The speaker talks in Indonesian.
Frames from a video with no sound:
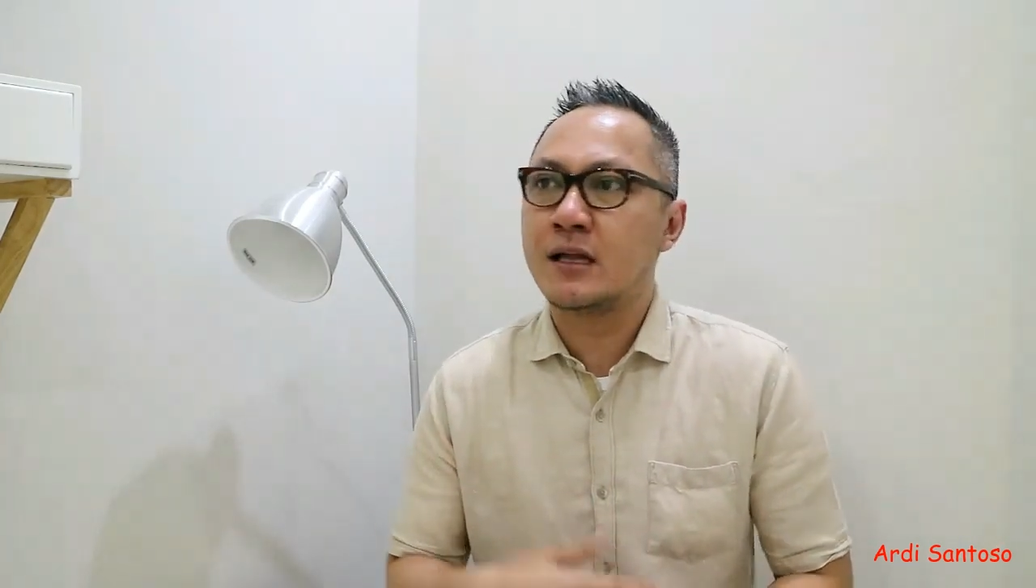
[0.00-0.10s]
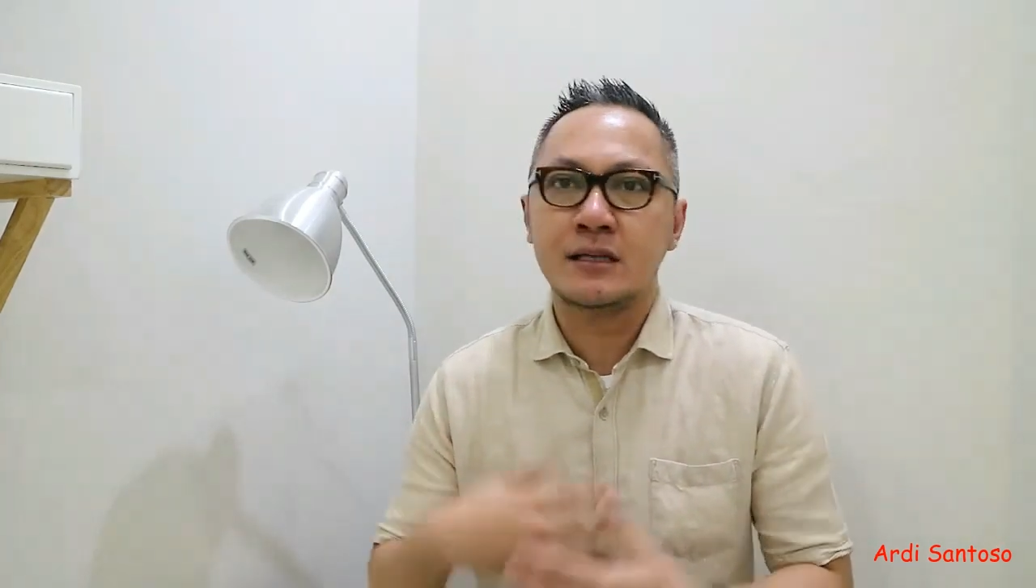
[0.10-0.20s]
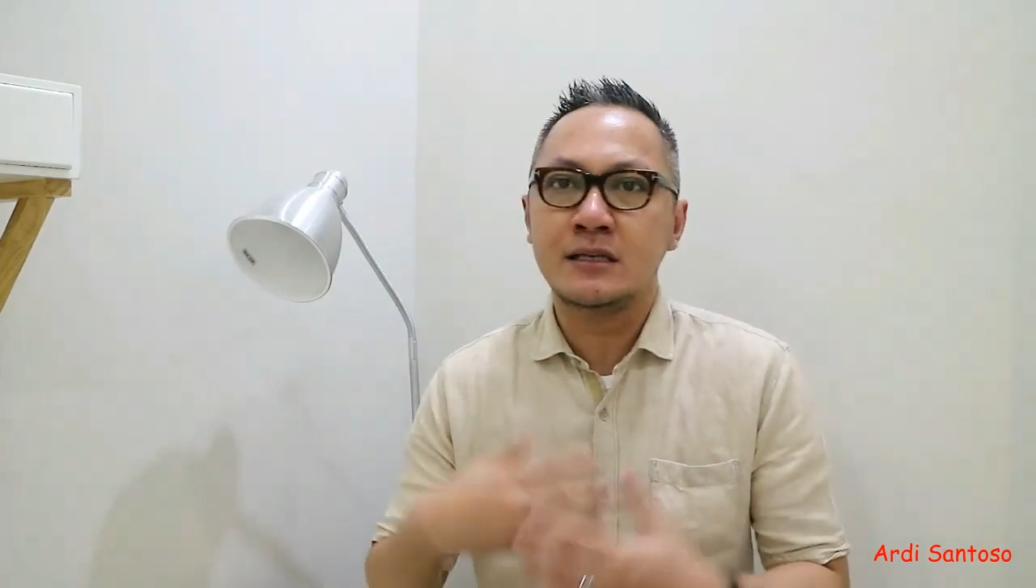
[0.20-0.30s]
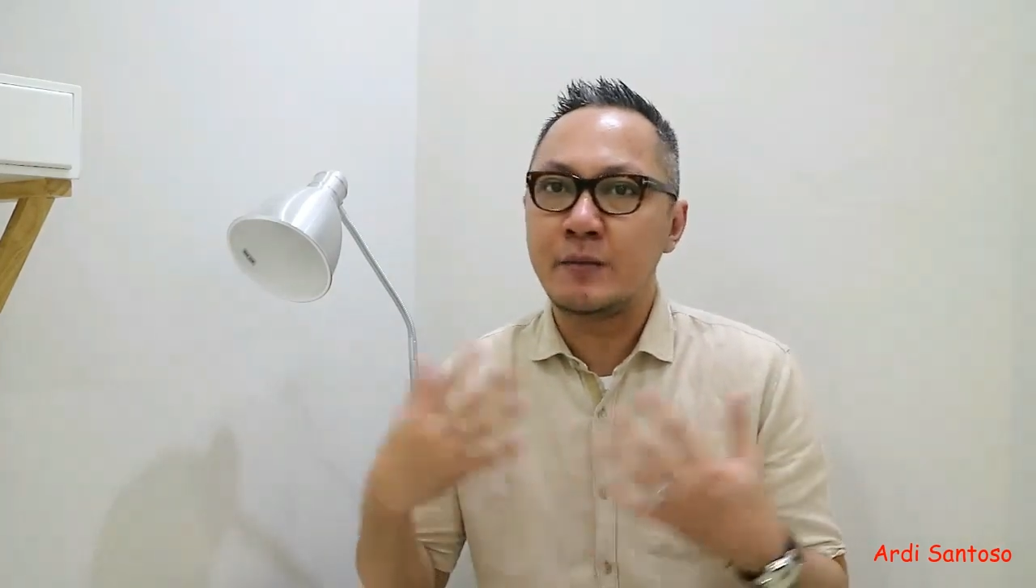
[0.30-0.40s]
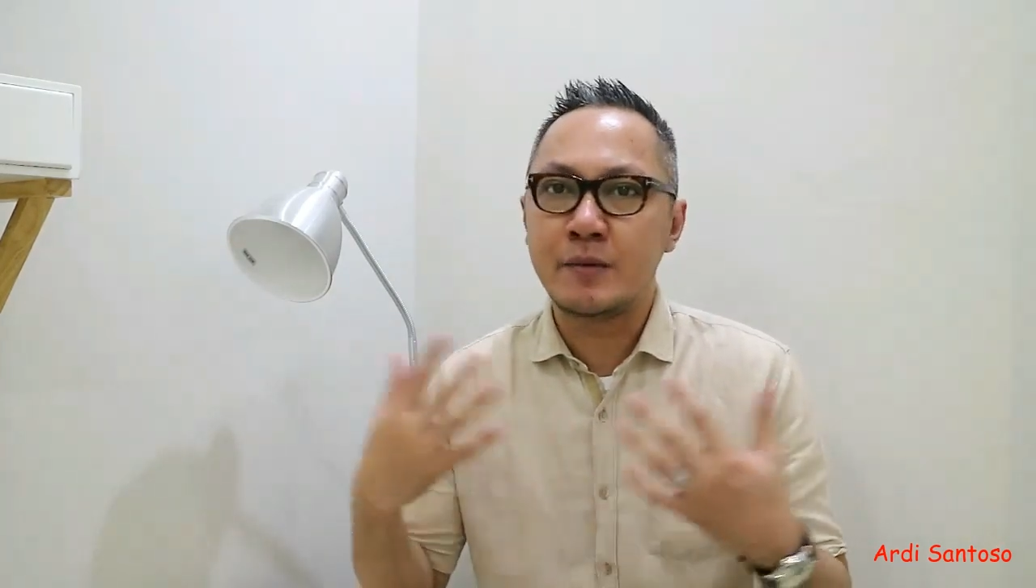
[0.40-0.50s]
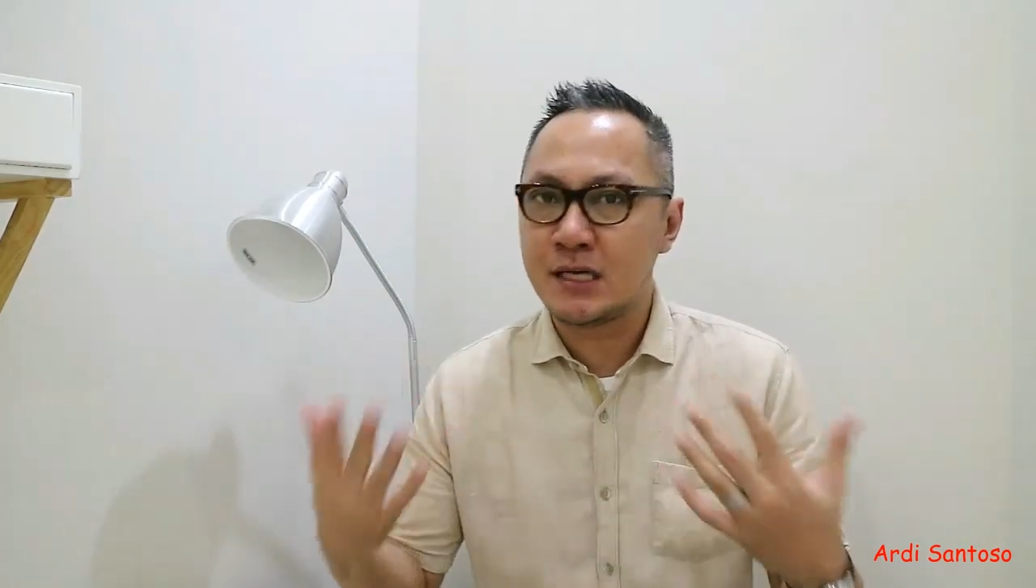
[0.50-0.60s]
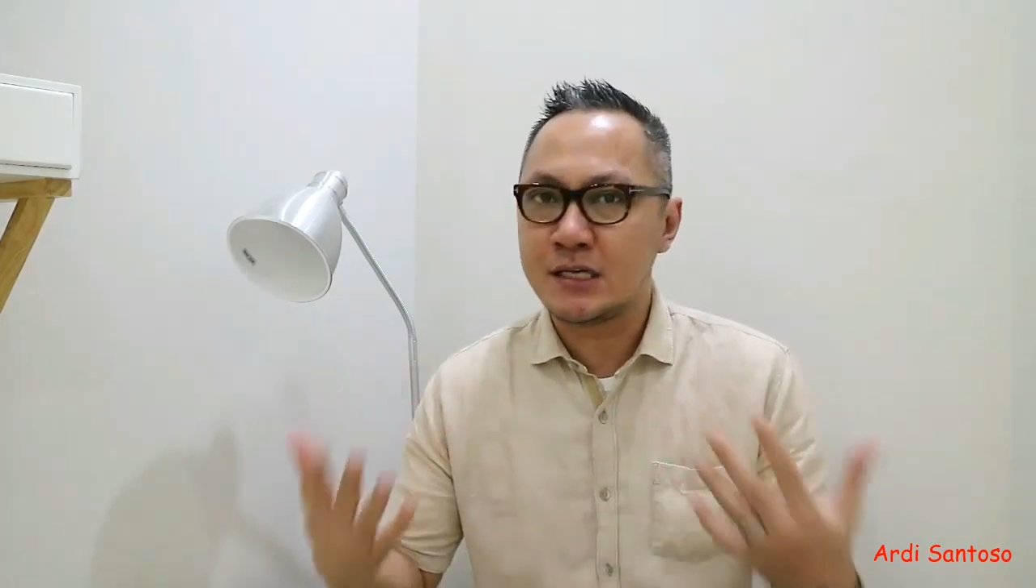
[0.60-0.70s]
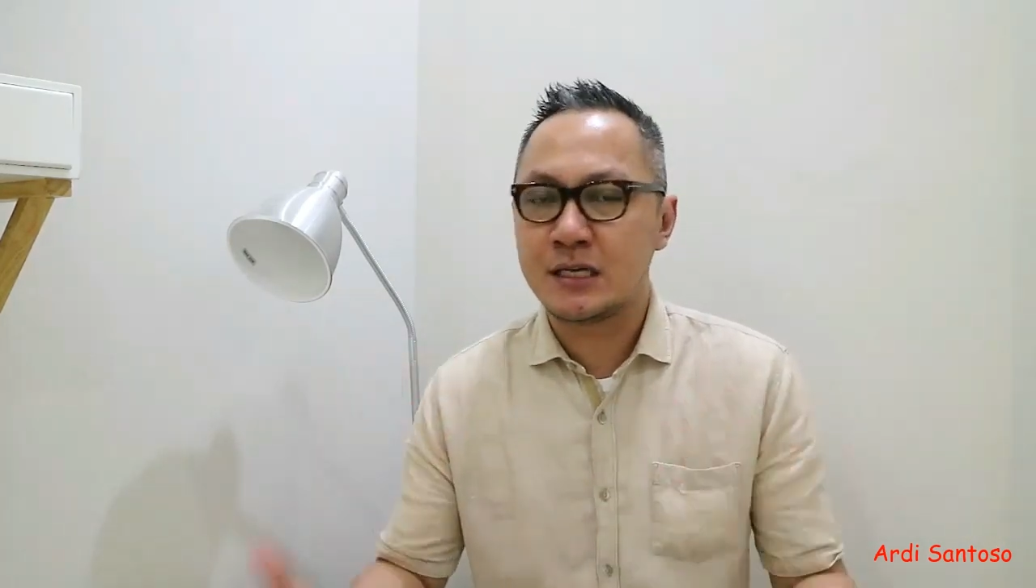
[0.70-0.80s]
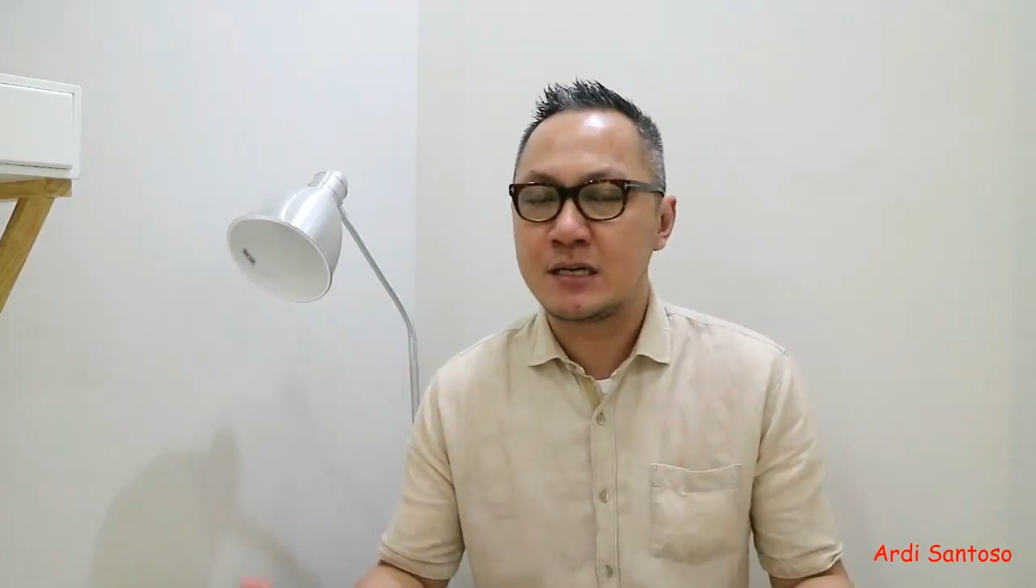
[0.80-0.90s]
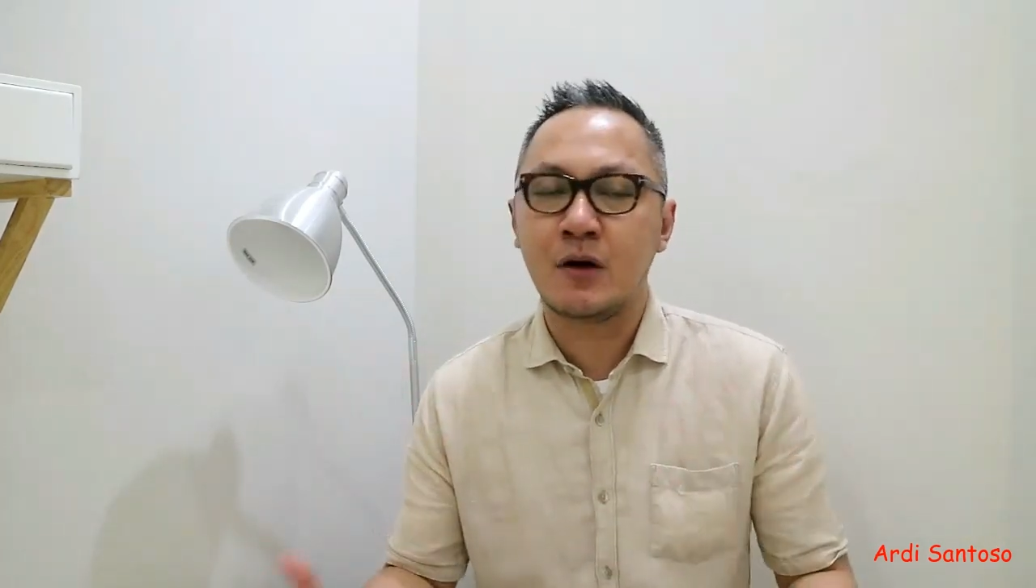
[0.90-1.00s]
dan tidak bisa
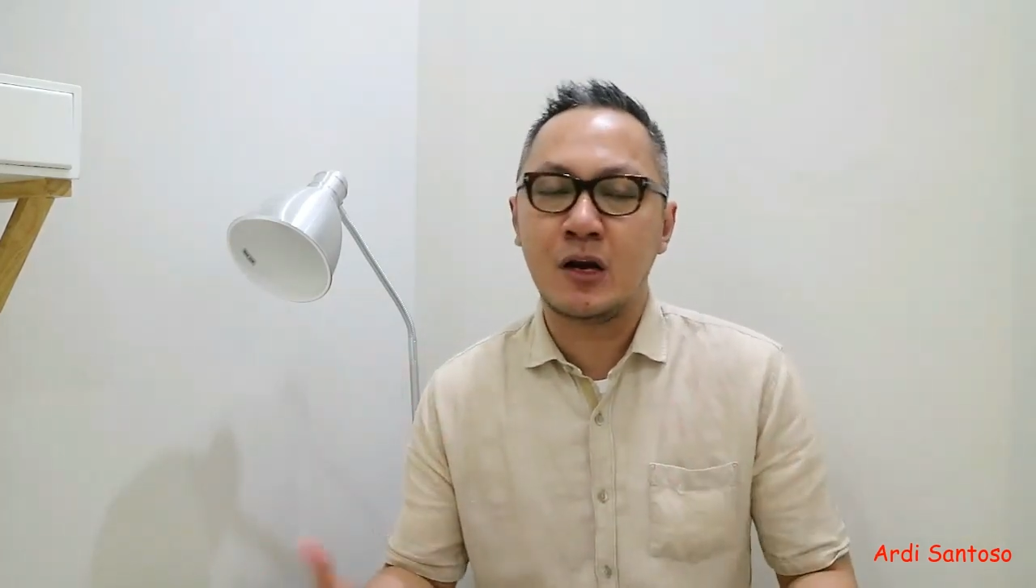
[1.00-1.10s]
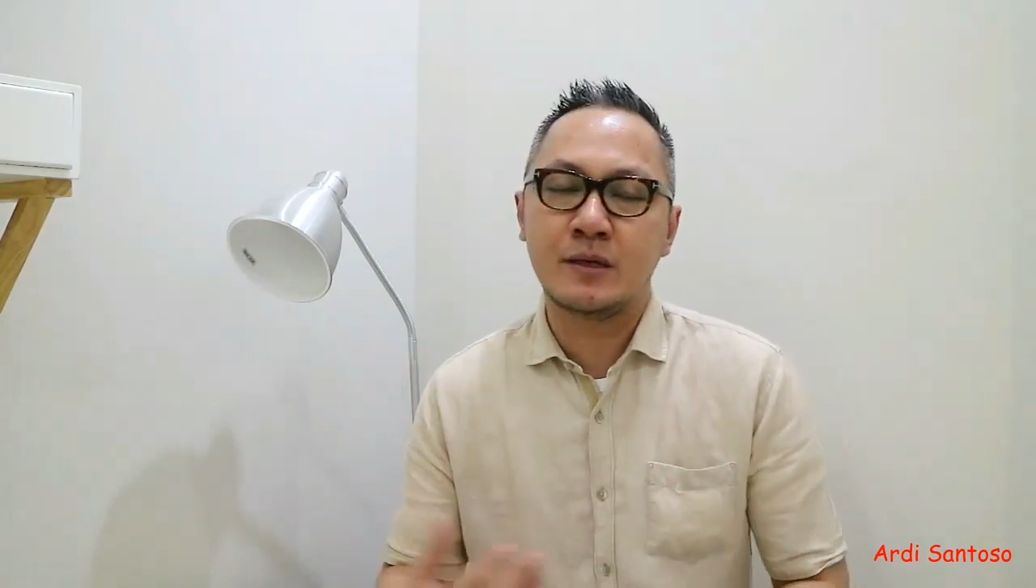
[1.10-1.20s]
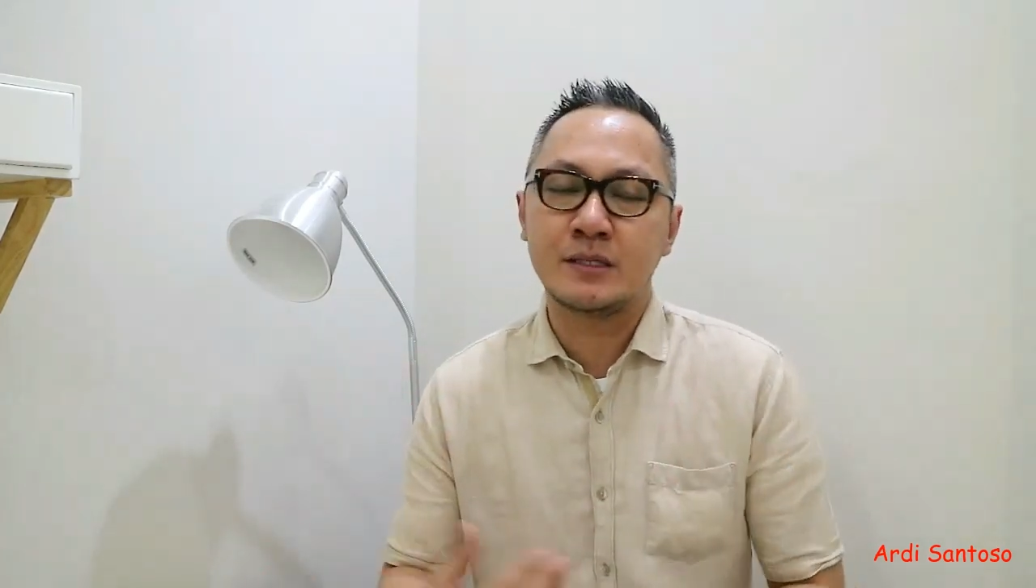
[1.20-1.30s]
diterima oleh